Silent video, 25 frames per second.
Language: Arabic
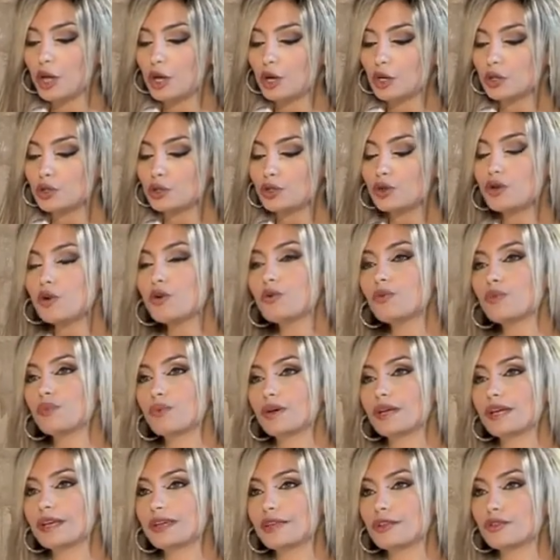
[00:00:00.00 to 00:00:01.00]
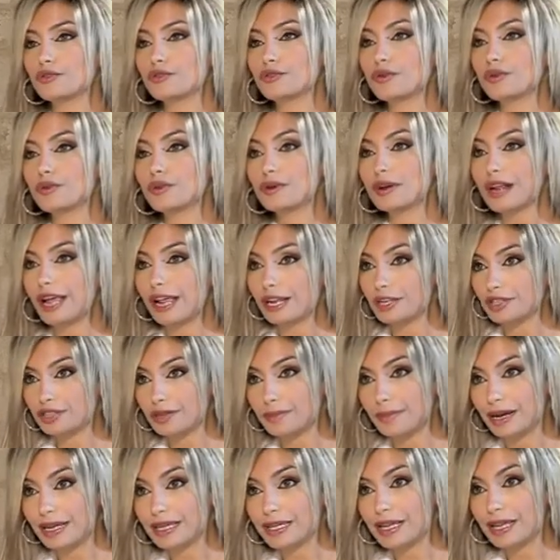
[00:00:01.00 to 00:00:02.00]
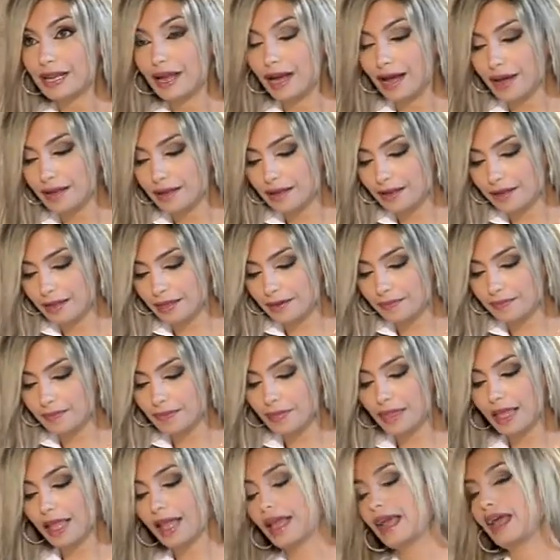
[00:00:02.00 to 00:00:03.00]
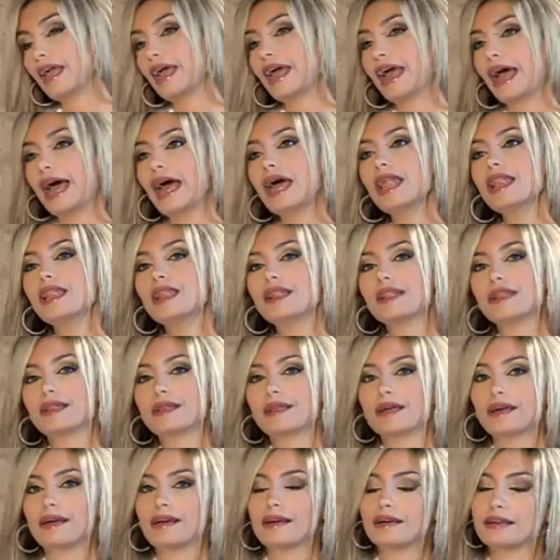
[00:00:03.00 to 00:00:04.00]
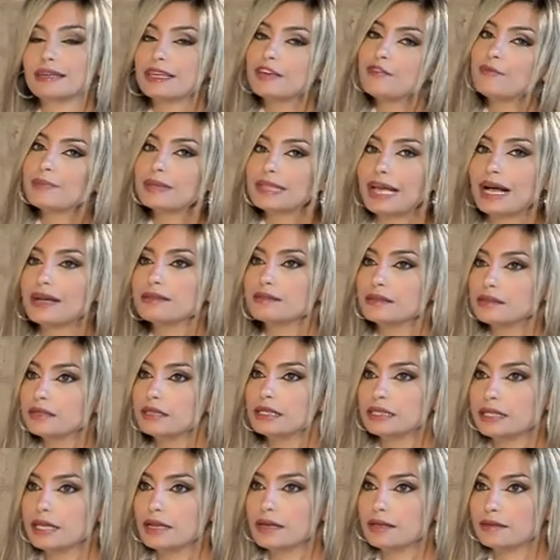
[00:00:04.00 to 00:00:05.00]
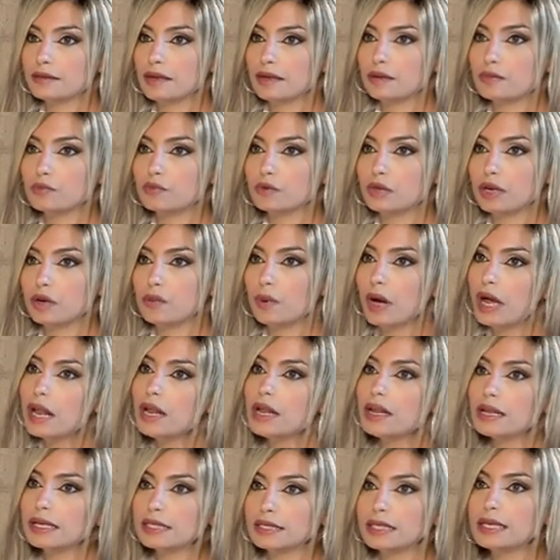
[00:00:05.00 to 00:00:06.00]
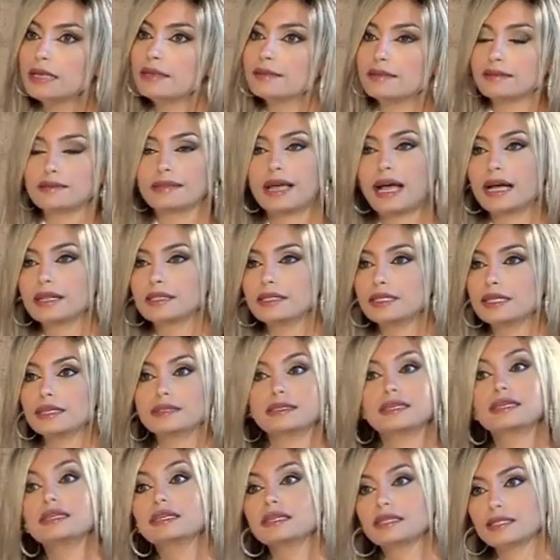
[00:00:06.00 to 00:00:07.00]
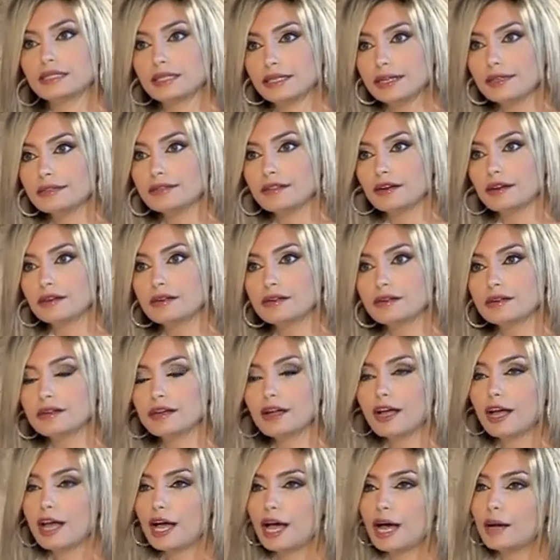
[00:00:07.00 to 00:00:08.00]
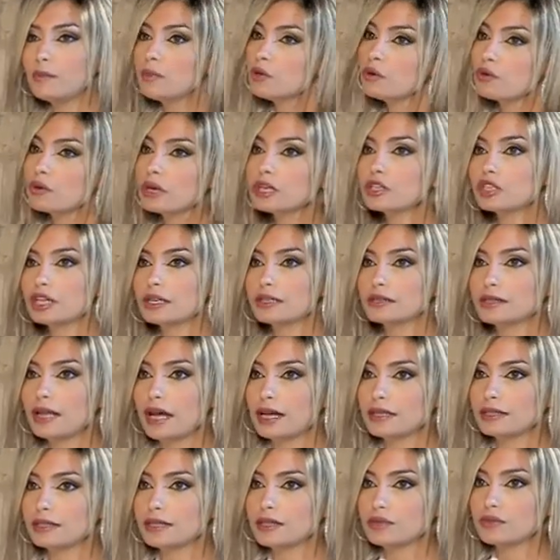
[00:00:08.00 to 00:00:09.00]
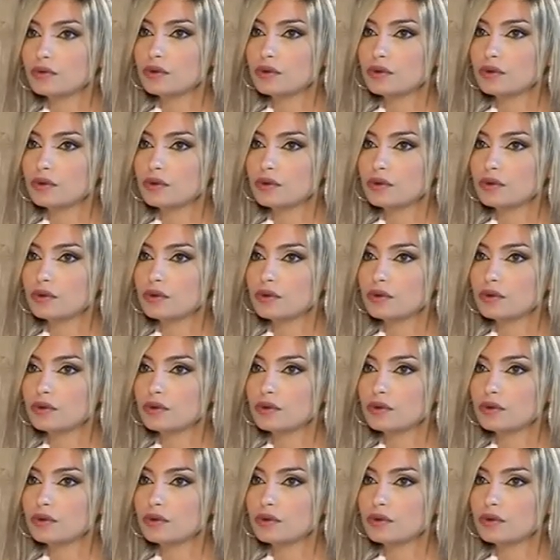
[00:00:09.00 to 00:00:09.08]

شو هو دور الجمعية الحالي؟ هل كيف بتحدد رسالتها أبونا وهل لازالت التحديات هي ذاتها أم أنه نشأت تحديات